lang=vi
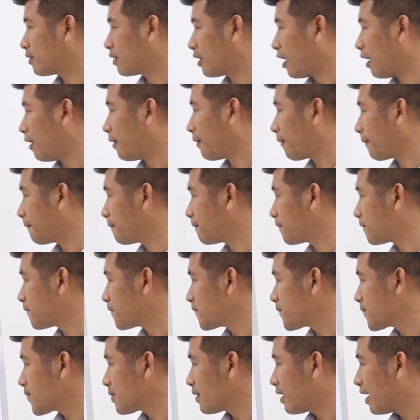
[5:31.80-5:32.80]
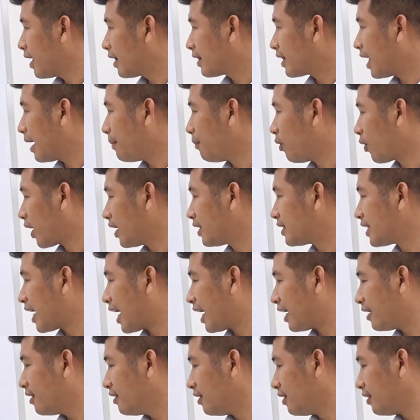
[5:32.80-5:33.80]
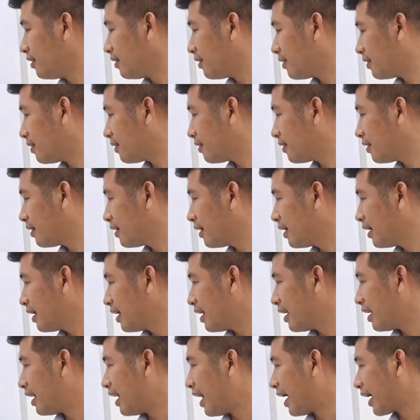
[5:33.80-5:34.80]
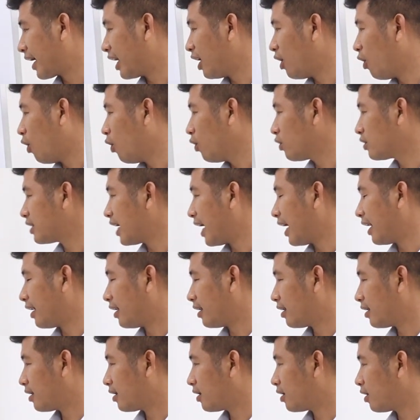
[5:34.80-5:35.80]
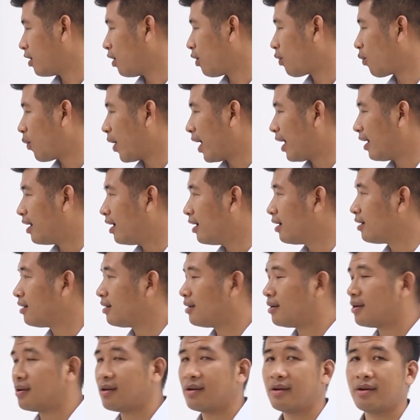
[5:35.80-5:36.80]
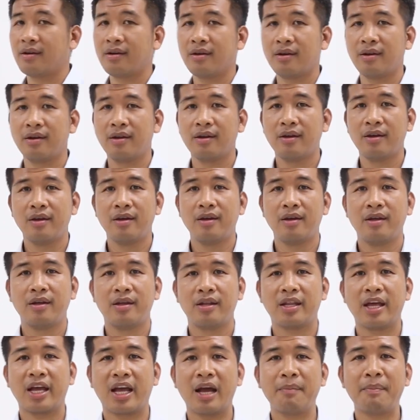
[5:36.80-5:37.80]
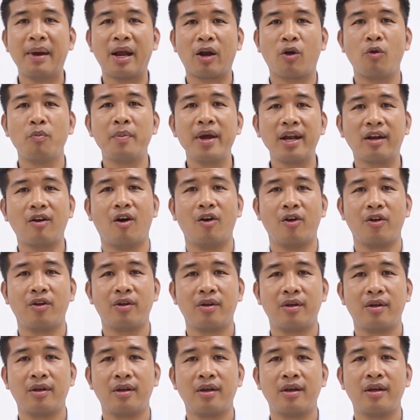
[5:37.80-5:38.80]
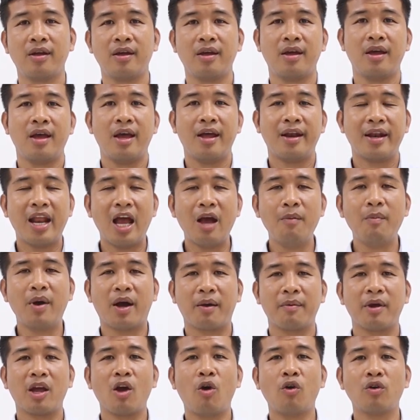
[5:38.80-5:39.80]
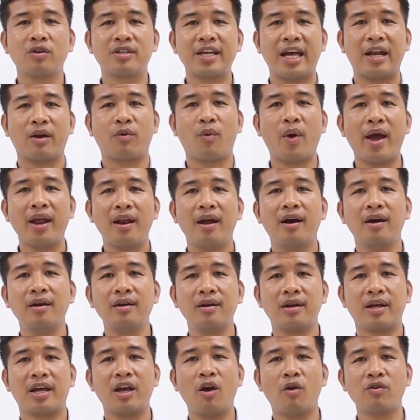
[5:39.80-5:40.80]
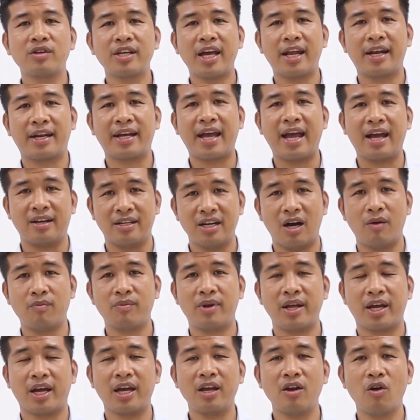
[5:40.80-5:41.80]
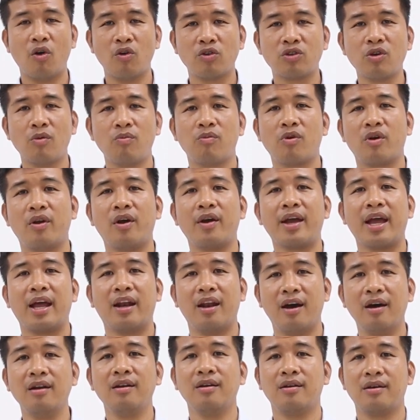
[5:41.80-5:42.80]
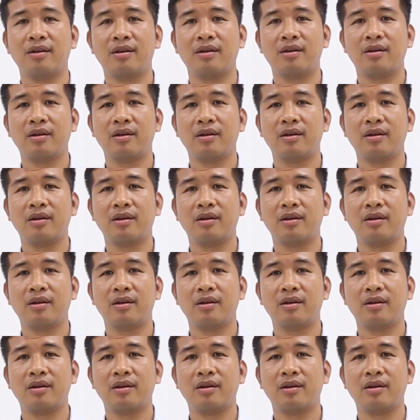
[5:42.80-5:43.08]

rồi thêm một cái sai nữa là cái ô sàn nó quá lớn thì các bạn cũng biết rồi nếu mà cái ô sàn quá lớn cái ô sàn càng rộng thì cái độ dung của nó càng lớn